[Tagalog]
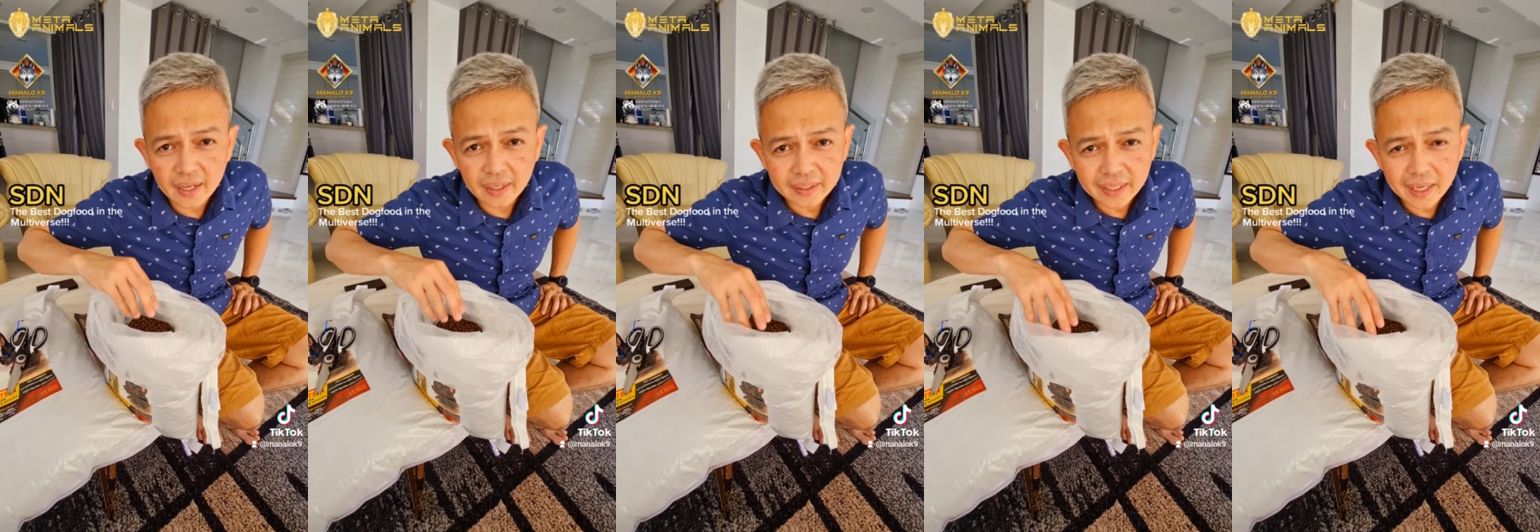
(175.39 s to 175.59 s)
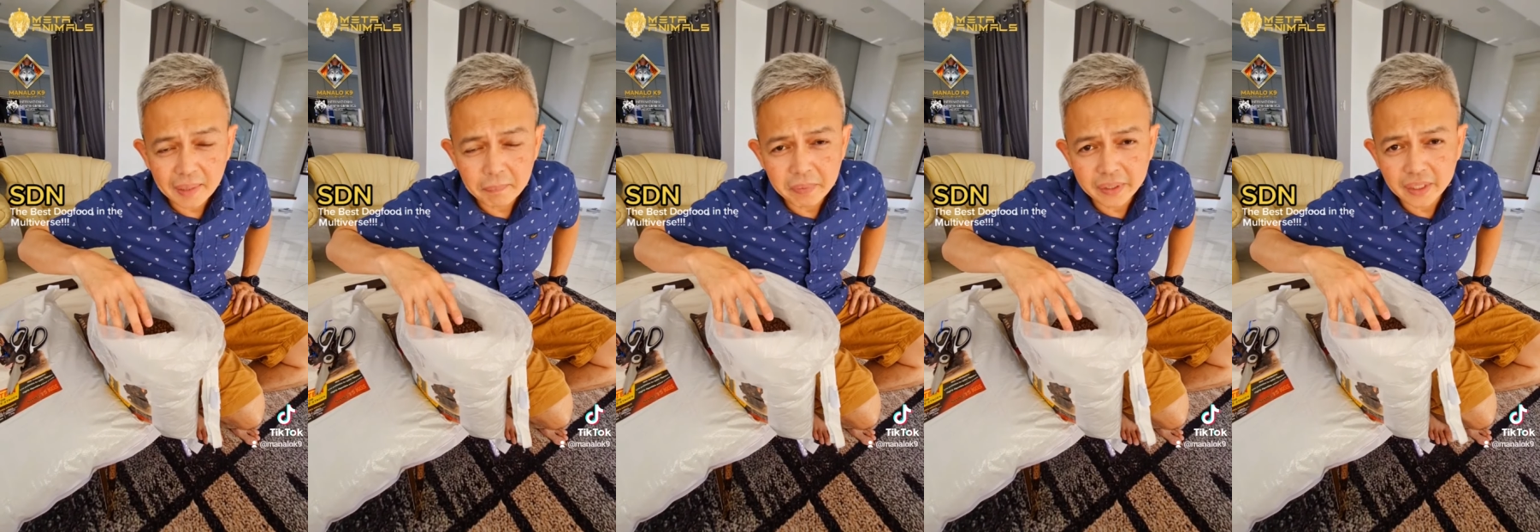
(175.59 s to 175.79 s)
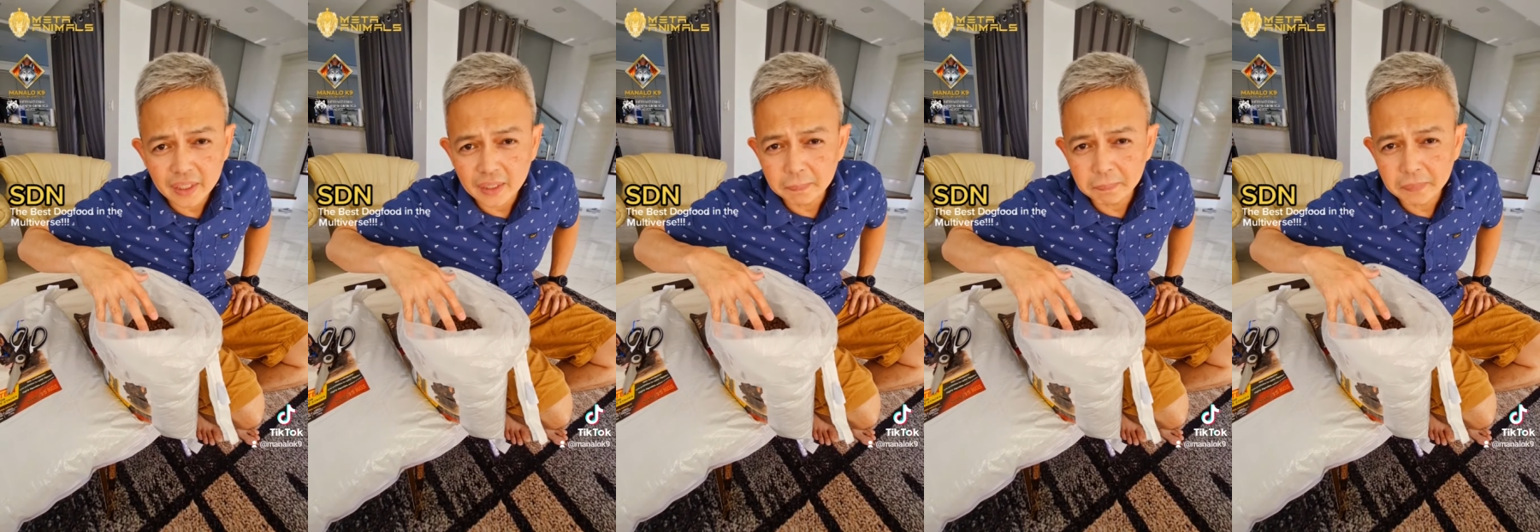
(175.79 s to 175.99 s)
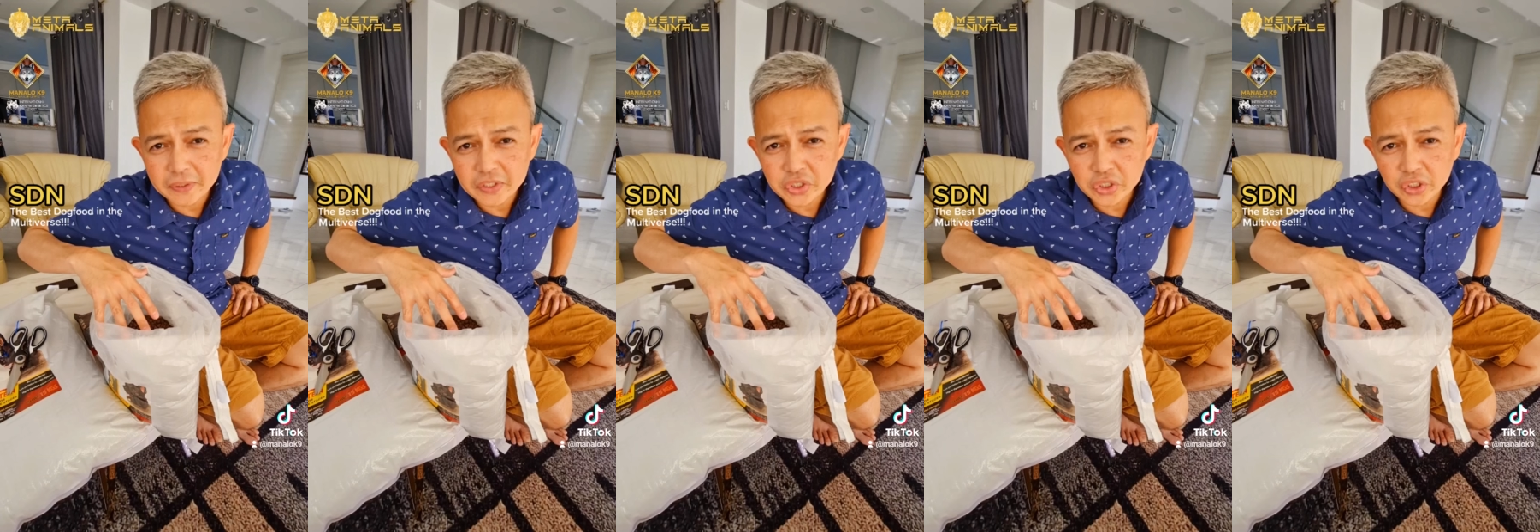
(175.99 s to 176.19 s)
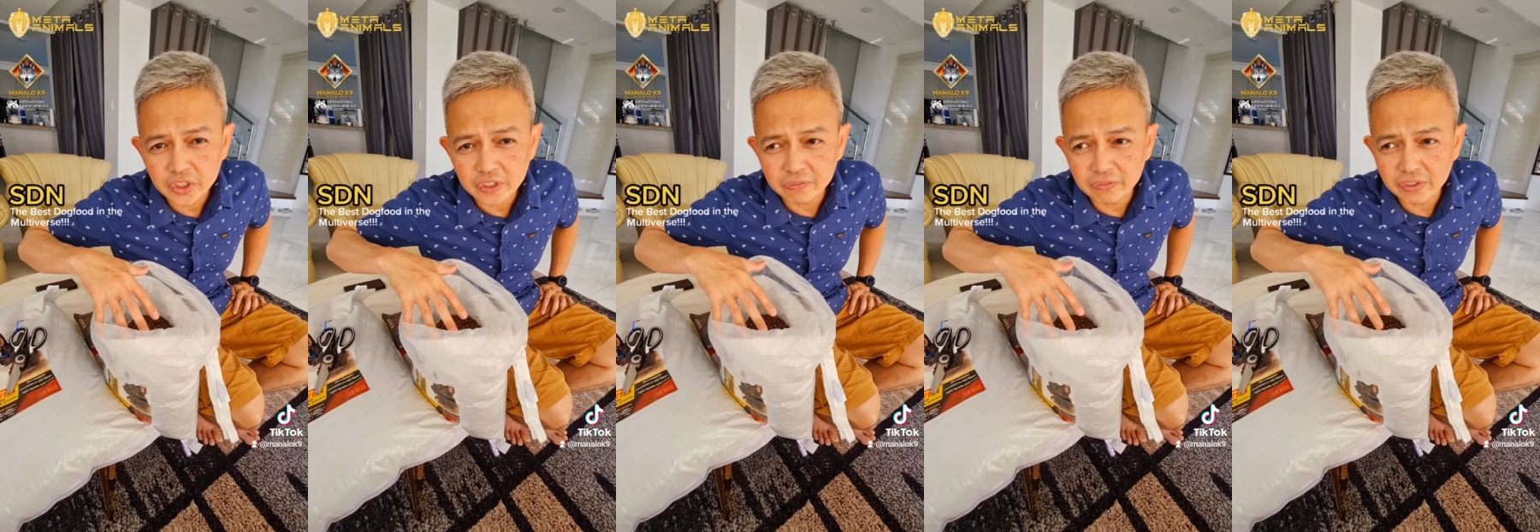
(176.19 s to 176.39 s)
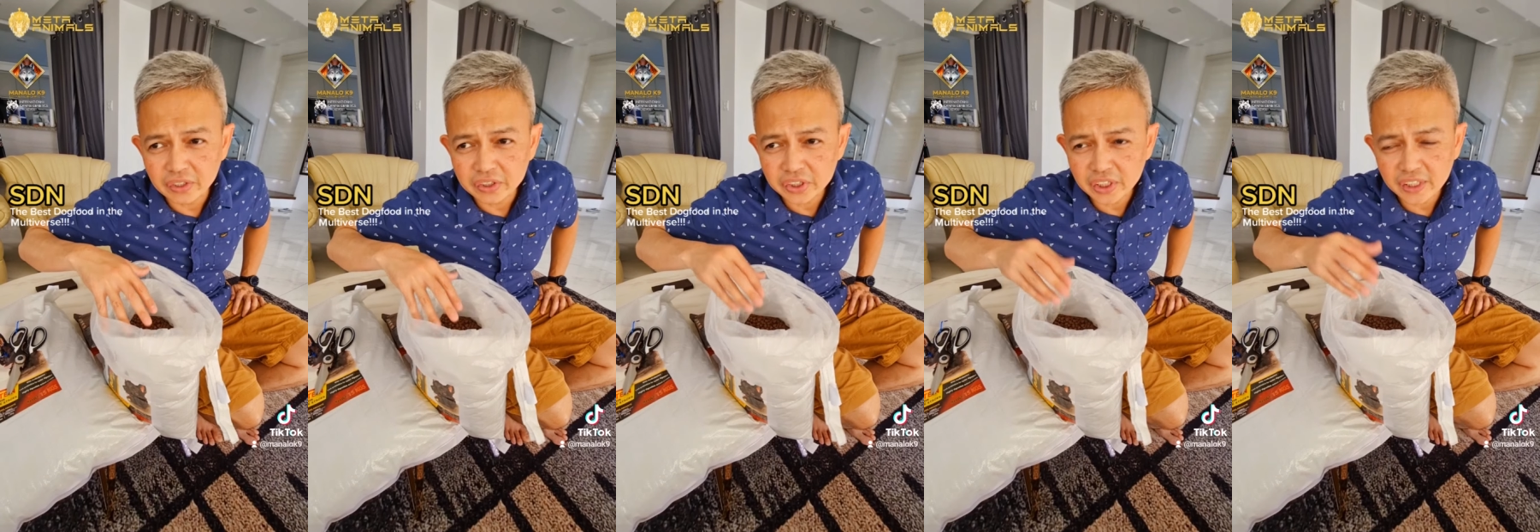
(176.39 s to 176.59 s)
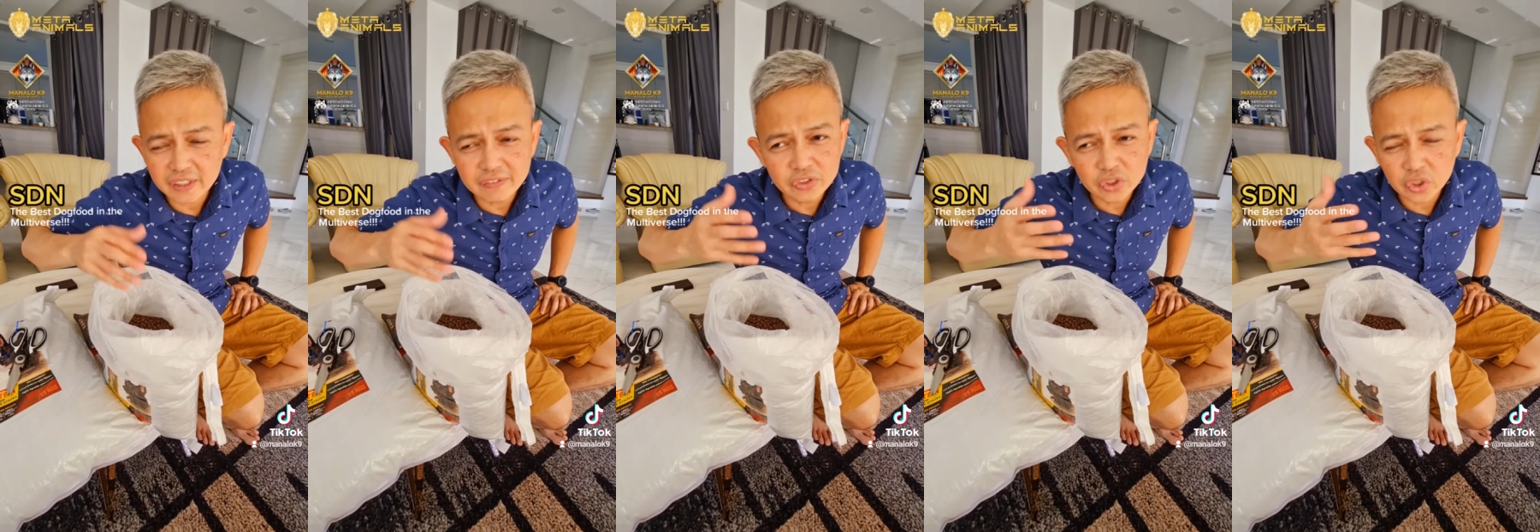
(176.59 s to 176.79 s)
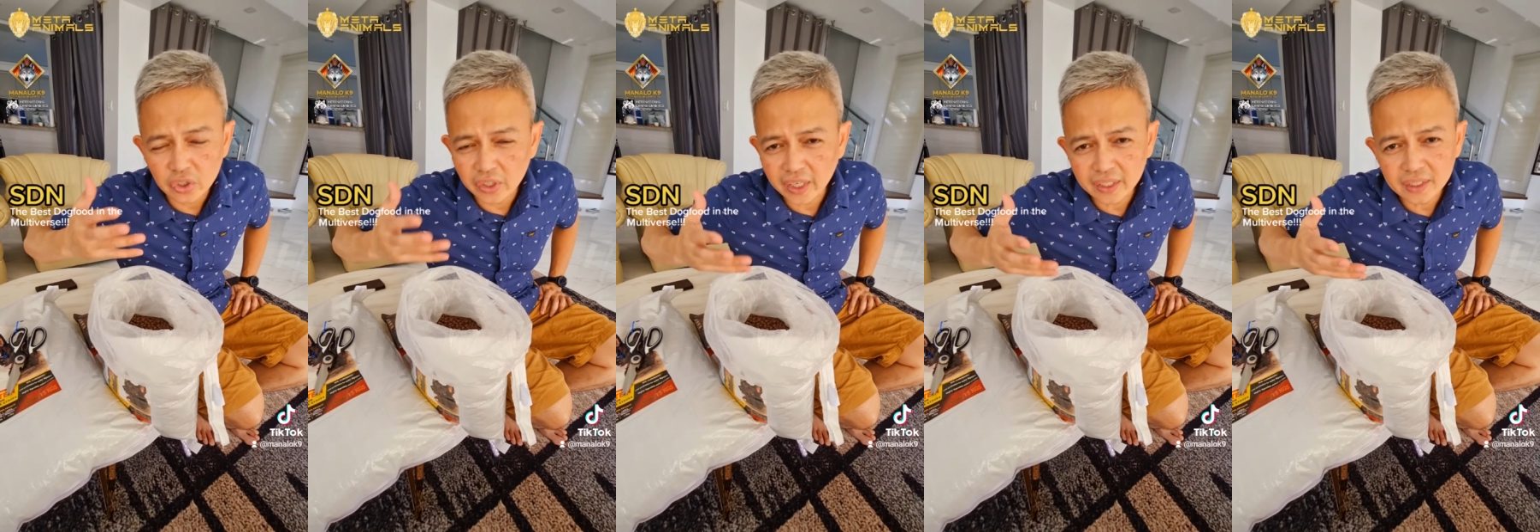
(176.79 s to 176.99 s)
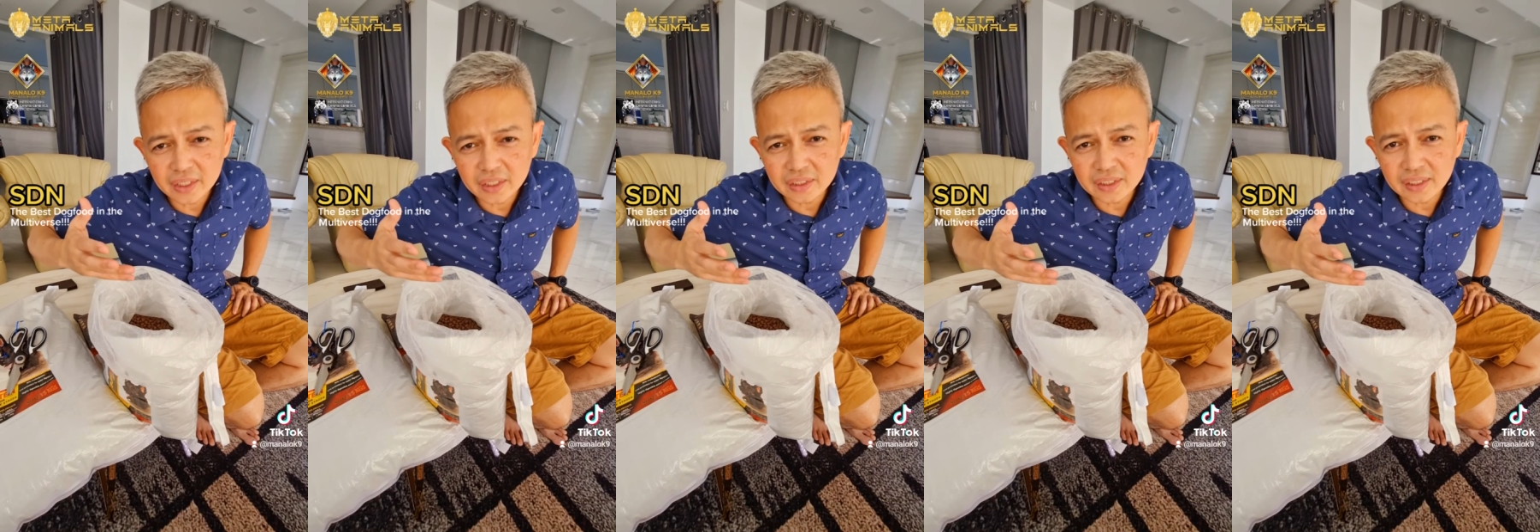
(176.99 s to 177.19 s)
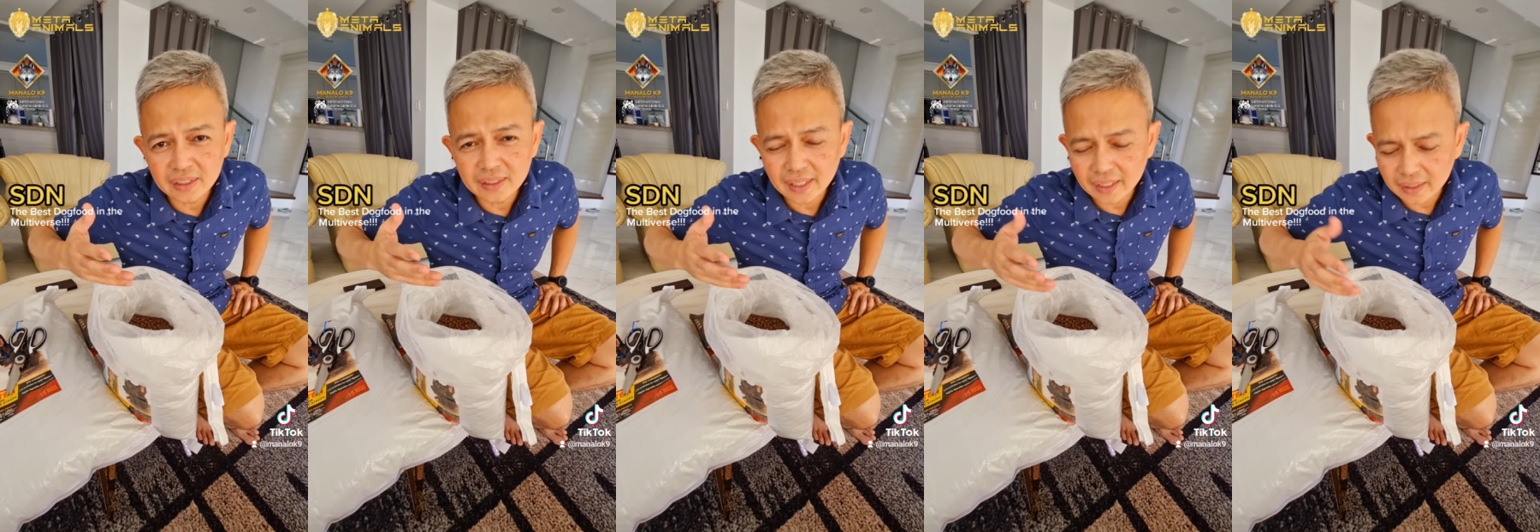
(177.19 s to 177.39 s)
chemical preservatives or
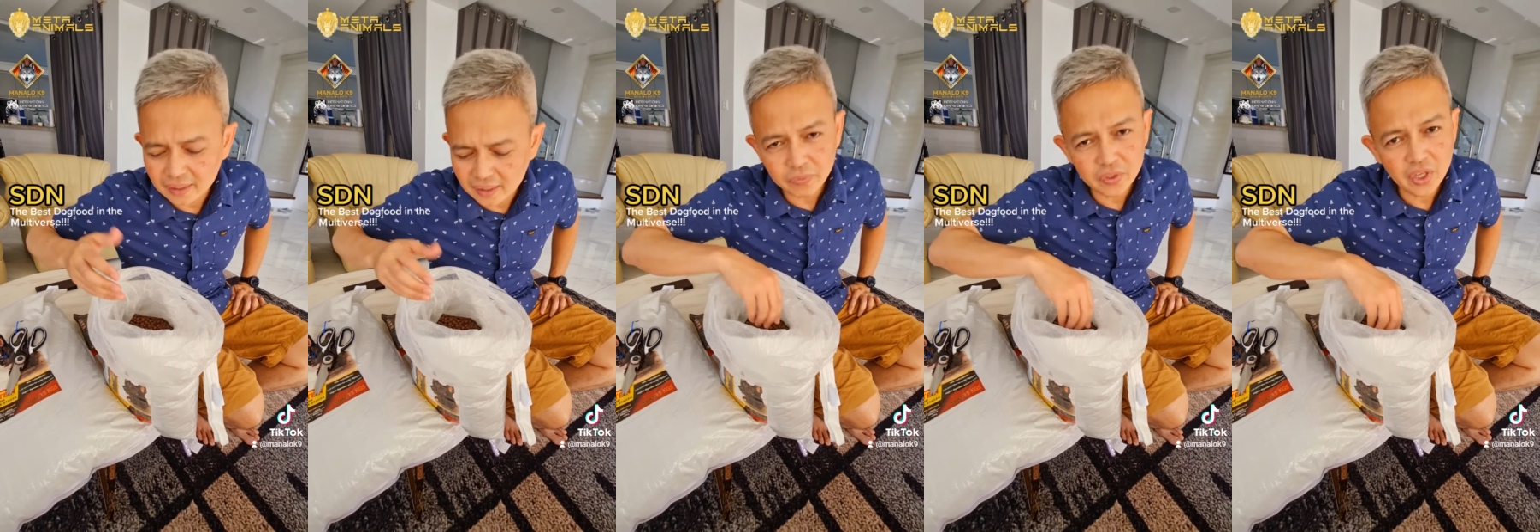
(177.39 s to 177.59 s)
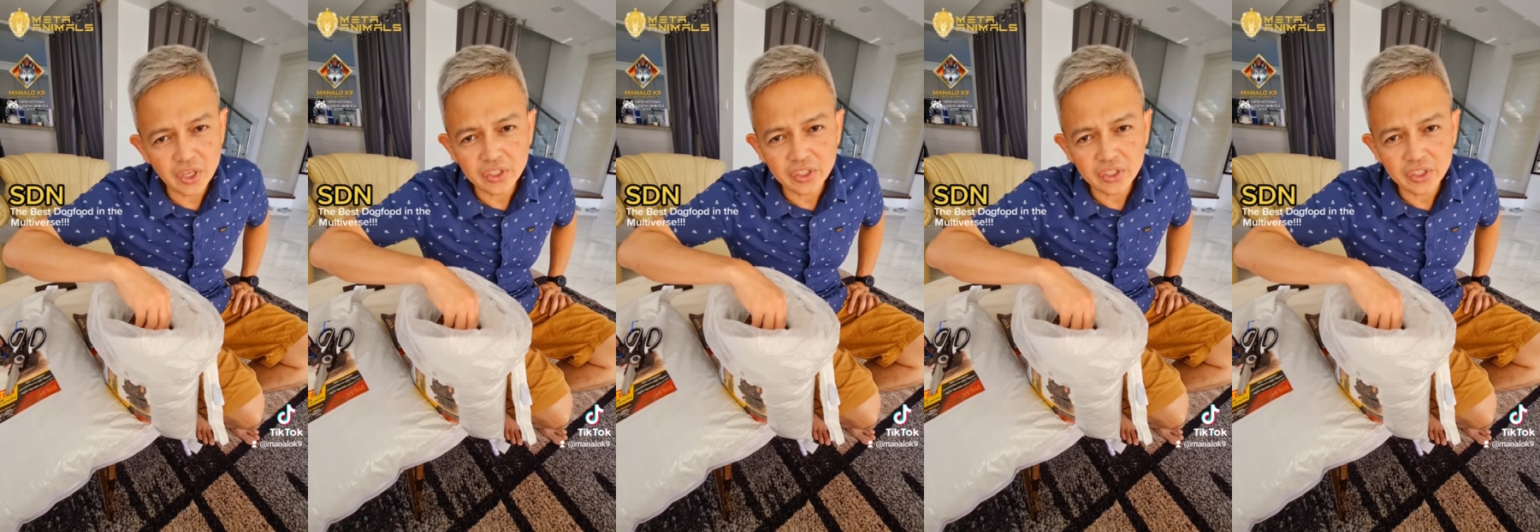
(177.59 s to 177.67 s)
anything like that.